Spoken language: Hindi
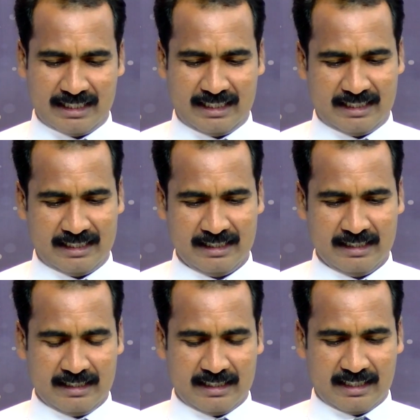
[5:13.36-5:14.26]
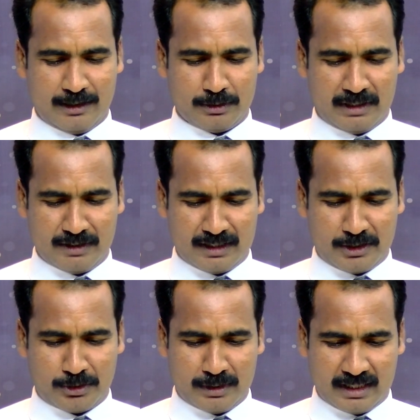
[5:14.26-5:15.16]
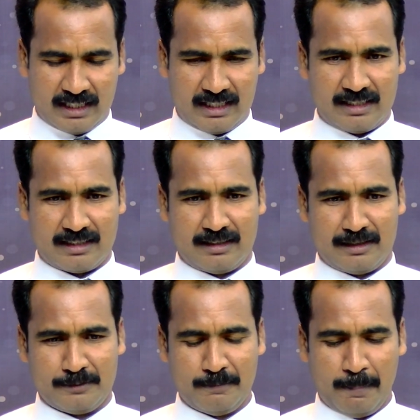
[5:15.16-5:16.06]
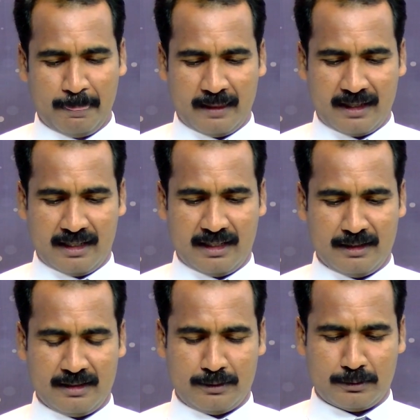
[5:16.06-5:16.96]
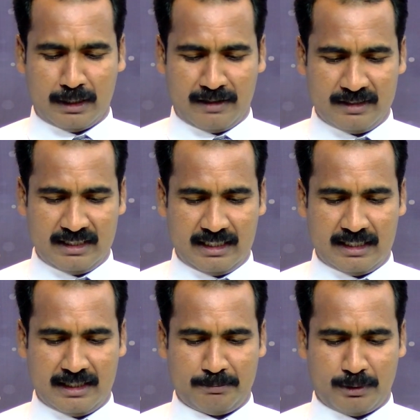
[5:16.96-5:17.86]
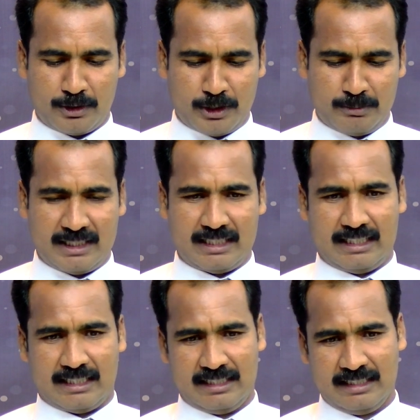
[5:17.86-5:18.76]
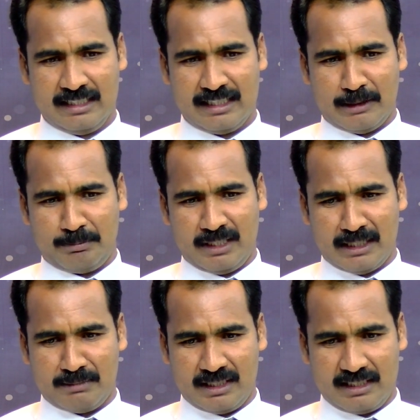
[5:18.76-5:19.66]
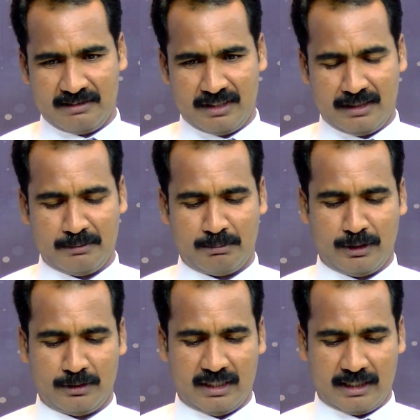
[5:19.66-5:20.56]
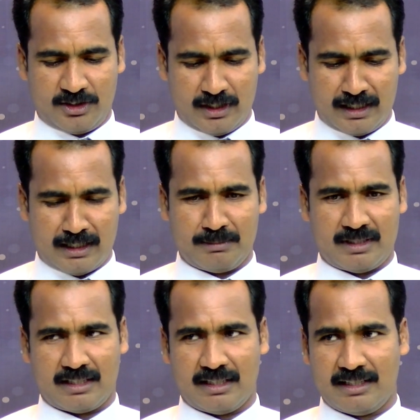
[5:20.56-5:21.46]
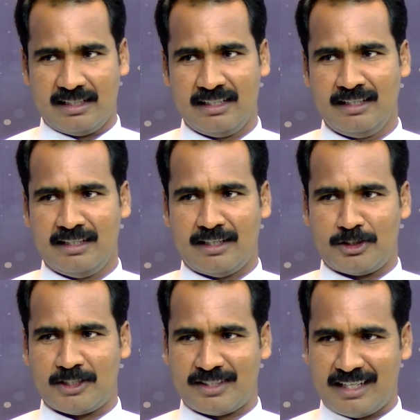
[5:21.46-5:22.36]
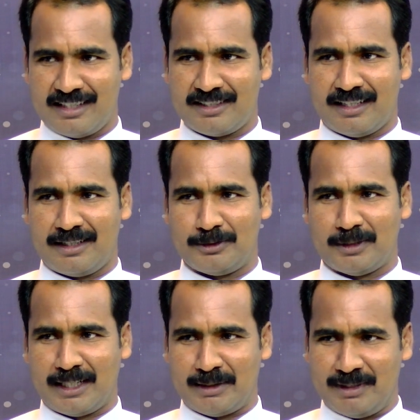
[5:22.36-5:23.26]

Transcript: के लिए खुदामंद का शुक्र अदा करता हूँ कि ने ये पॉसिबल किया कि पी एम आई टी वी बहुत अच्छा काम कर रहा है और ये सारा जलाल खुदा के